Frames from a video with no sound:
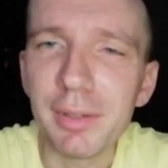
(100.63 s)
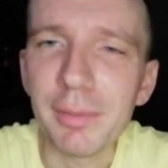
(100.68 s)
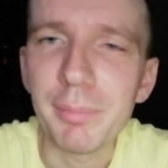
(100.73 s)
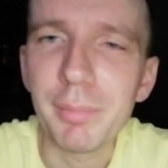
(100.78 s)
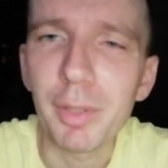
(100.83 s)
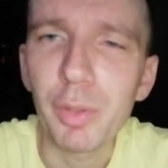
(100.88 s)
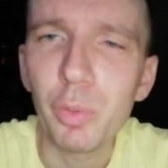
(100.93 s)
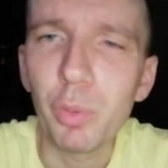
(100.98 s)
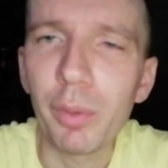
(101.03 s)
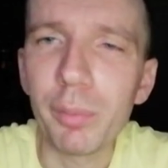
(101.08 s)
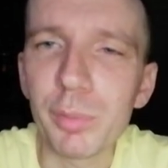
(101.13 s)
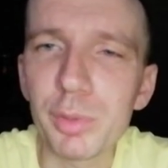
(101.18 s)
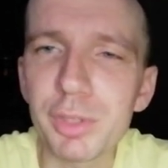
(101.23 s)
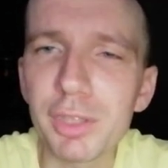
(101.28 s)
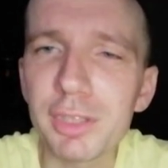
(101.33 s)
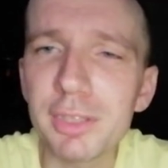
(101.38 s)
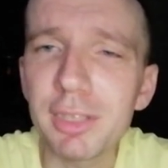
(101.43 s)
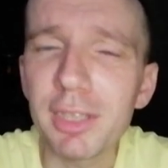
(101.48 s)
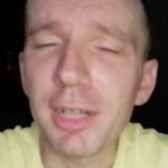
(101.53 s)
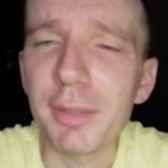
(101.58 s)
потом
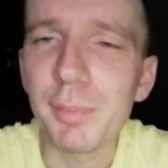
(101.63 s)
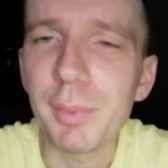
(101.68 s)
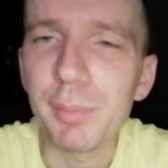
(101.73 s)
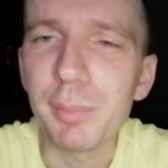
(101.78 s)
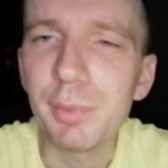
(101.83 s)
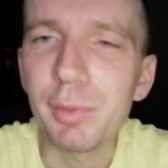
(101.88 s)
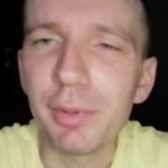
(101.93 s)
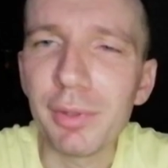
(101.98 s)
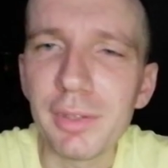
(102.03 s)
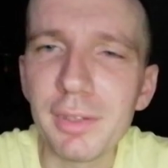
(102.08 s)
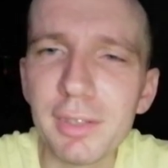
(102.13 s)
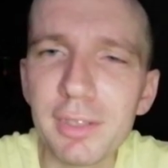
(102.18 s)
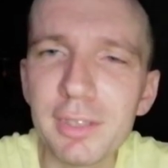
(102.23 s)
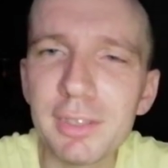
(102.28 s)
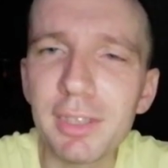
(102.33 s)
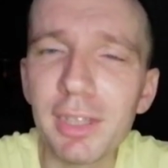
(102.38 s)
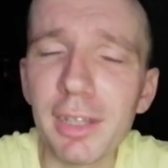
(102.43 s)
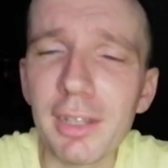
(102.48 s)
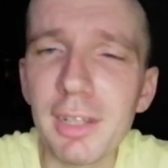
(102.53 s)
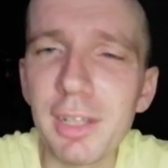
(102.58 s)
уже самому
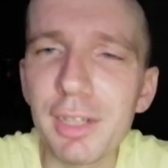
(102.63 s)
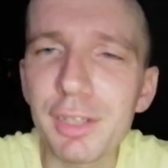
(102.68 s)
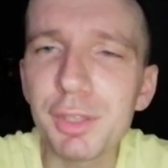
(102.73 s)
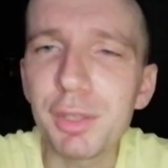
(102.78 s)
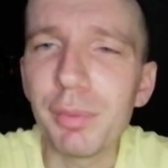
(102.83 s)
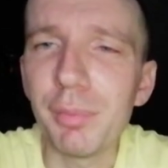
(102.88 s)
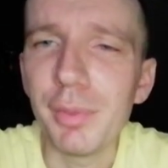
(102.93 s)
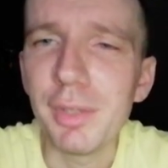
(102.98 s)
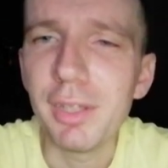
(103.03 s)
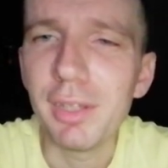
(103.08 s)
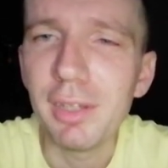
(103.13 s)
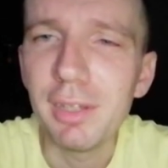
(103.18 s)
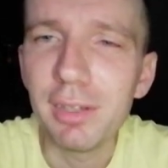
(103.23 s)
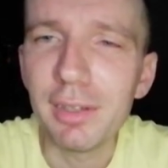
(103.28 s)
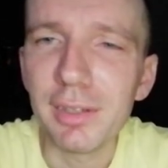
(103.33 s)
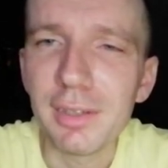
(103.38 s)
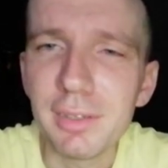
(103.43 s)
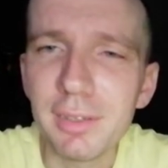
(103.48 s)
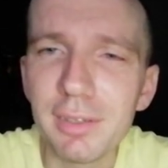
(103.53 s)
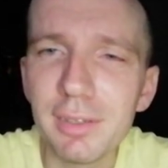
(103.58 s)
Саакашвили,